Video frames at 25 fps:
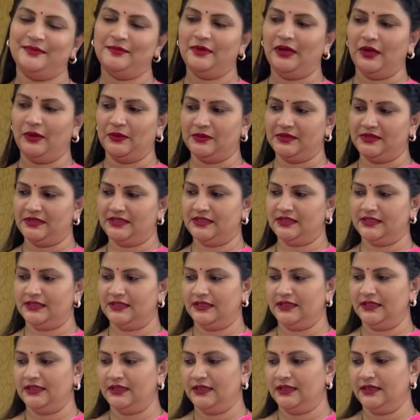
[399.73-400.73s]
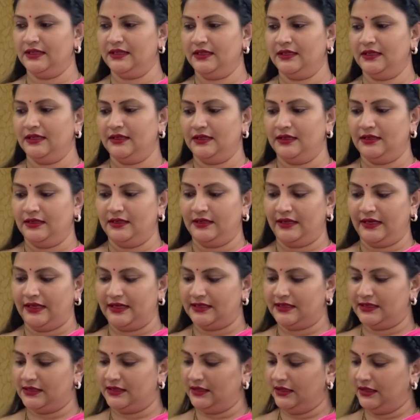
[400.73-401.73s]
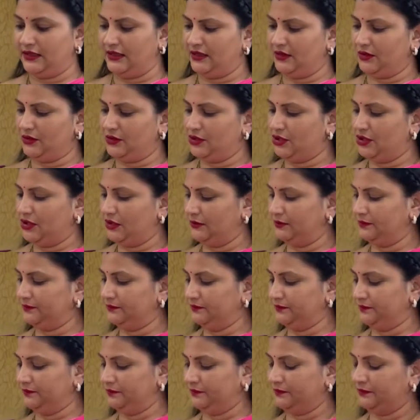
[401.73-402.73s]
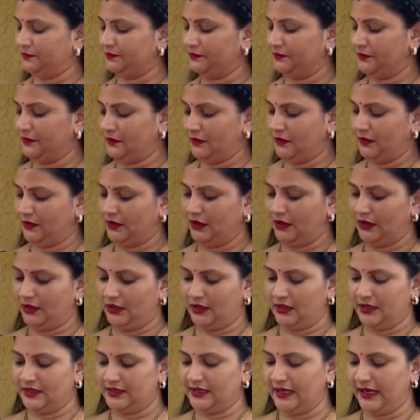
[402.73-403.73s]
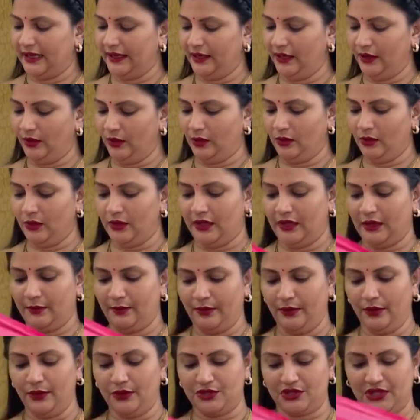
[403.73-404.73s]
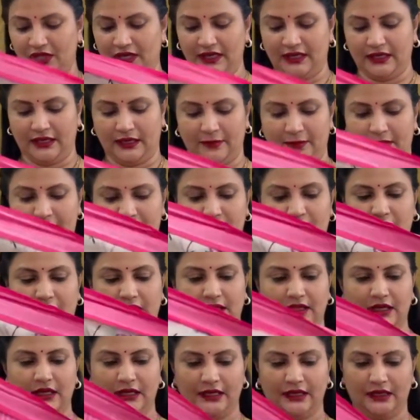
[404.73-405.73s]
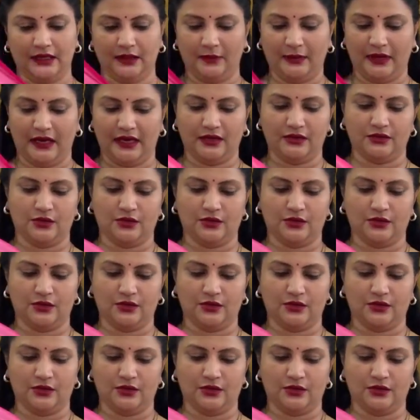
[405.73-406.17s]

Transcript: లవ్ నెక్స్ట్ ఇది కొంచెం ఈ శారీలో ఈ బ్లూ షేడ్ కనిపిస్తుంది కదా ఇది మెయిన్